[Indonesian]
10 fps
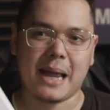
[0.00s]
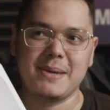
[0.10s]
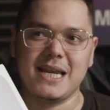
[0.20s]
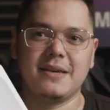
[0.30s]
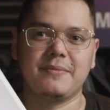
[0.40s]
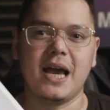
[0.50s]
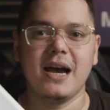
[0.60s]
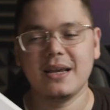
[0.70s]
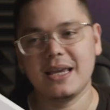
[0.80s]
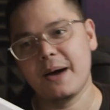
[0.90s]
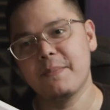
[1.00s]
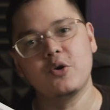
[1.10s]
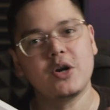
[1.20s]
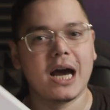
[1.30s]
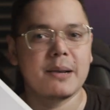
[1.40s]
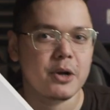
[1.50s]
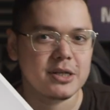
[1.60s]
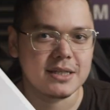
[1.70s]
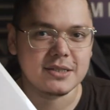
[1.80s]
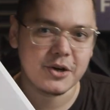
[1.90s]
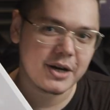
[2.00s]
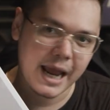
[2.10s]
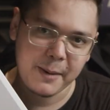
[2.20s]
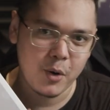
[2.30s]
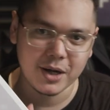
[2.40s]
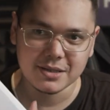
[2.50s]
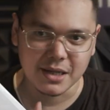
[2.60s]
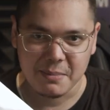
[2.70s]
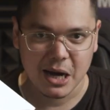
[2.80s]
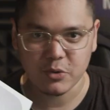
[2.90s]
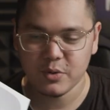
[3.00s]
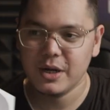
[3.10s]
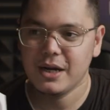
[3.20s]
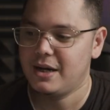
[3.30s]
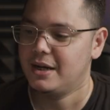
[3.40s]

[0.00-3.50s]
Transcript: Mac Mini ya yang menggunakan prosesor M1 terbaru